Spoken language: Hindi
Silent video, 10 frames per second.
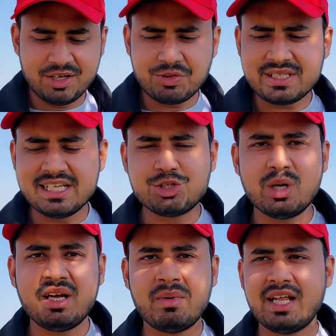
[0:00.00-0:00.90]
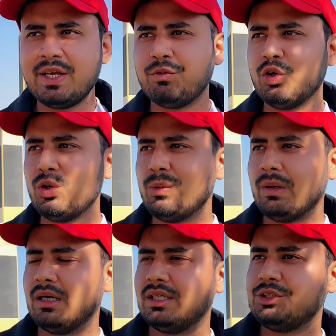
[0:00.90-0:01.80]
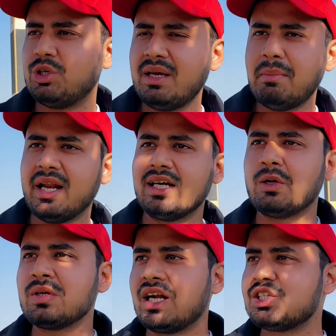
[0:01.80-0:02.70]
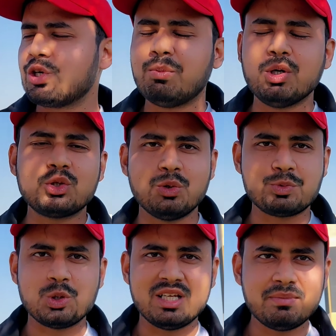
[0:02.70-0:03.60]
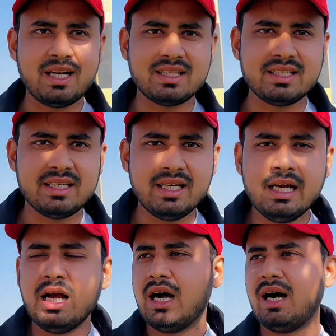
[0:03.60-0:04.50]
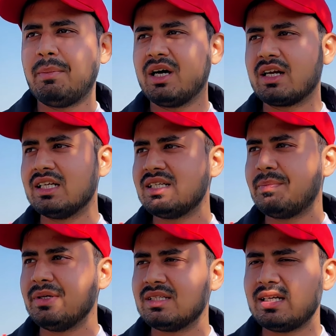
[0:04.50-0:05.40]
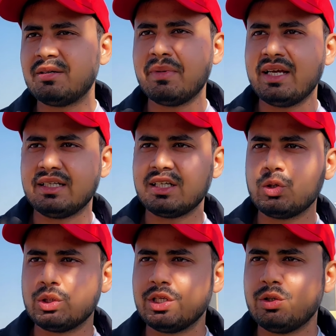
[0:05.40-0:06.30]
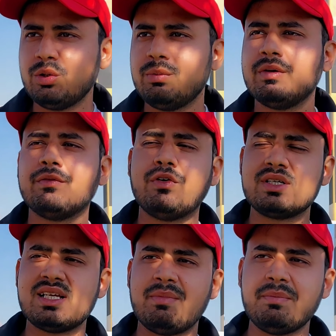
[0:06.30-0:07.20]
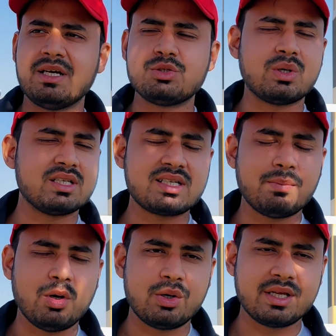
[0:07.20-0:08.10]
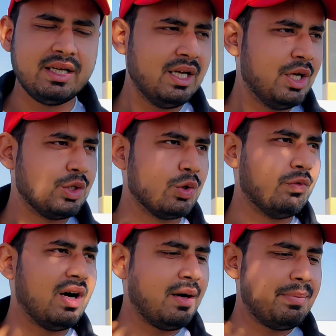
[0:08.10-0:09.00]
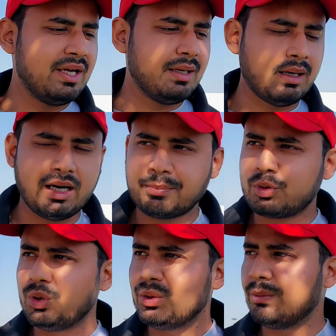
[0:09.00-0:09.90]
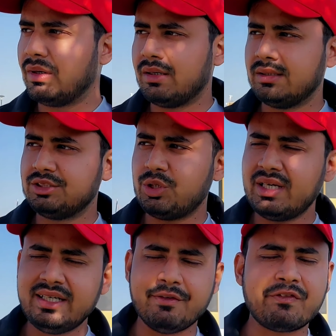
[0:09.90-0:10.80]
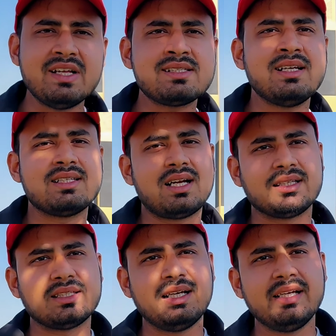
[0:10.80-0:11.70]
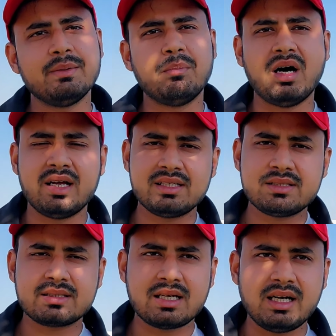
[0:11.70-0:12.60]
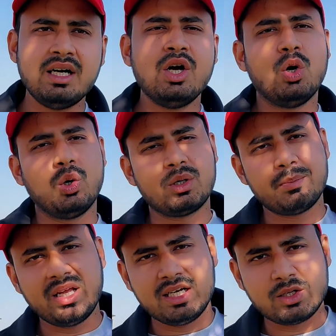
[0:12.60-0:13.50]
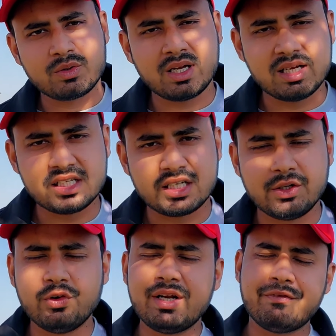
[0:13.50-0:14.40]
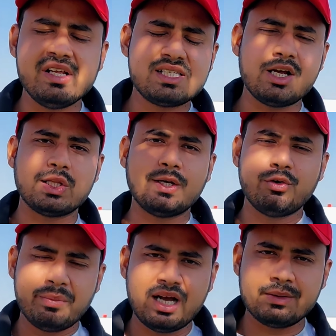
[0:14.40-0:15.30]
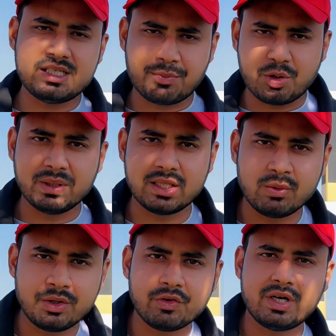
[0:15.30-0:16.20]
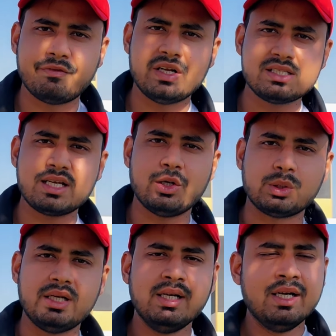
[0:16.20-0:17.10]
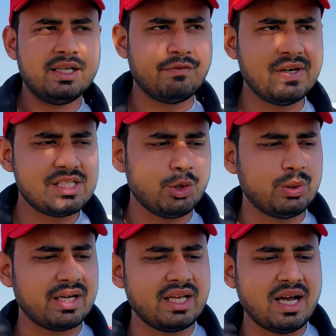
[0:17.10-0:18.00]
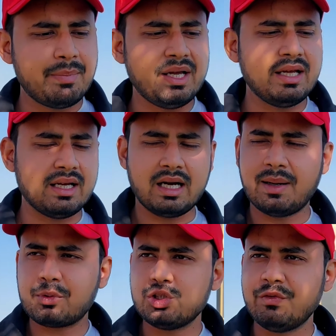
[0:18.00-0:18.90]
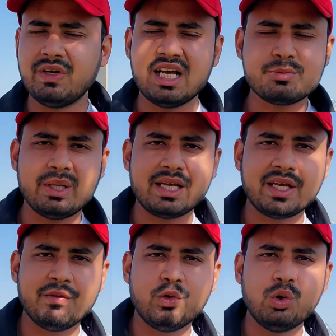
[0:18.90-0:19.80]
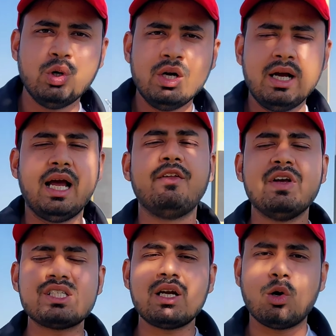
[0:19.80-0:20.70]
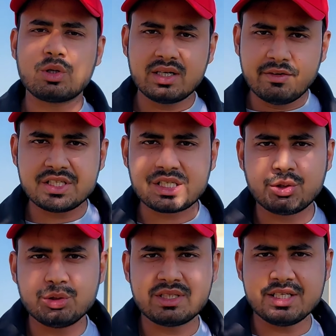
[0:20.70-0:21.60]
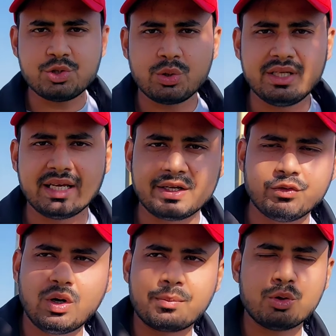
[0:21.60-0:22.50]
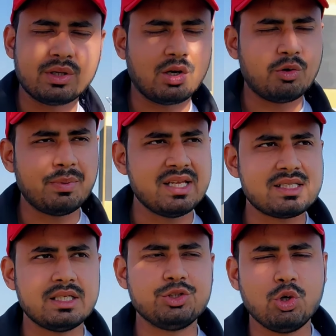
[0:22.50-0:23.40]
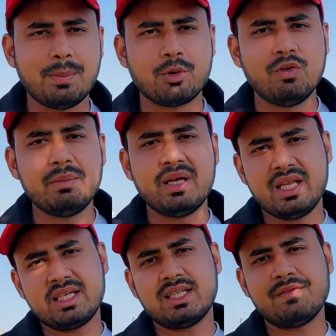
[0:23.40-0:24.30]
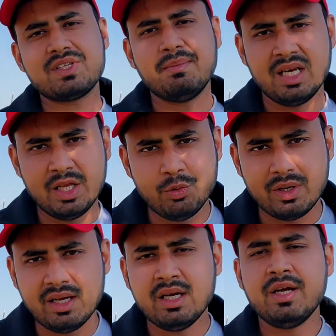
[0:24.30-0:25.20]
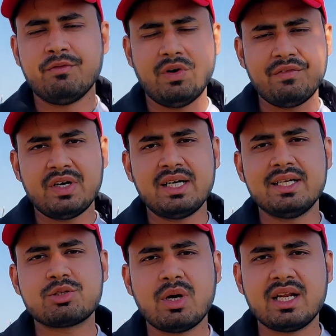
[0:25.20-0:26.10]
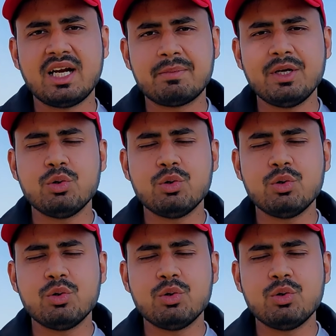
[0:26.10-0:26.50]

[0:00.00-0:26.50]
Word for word: पांचवी चीज़ जो है हमारी वो जो है बैरियर टाउन कराची को बहुत खूबसूरत बनाती है आप अगर किसी पेशेंट में इंटर होते हो फॉर एग्जाम्पल सौ गज का प्लॉट है तो वहाँ पे आपको जो है डिफरेंस नज़र आता है बाहर का और बेरी टाउन का वो डिफरेंस क्या होता है वो मैं आज आपको बताऊंगा वो डिफरेंस क्या होता है डिफरेंस ये होता है कि यहाँ पे आपको जो विलास मिलेंगे वो एलिवेशन आउटर एलिवेशन तो चेंज होगी लेकिन वो आपको ग्राउंड प्लस जो अप्रूवल बेरिया की तरफ से मिली हुई है फाइव हंड्रेड स्क्वायर यार्ड पे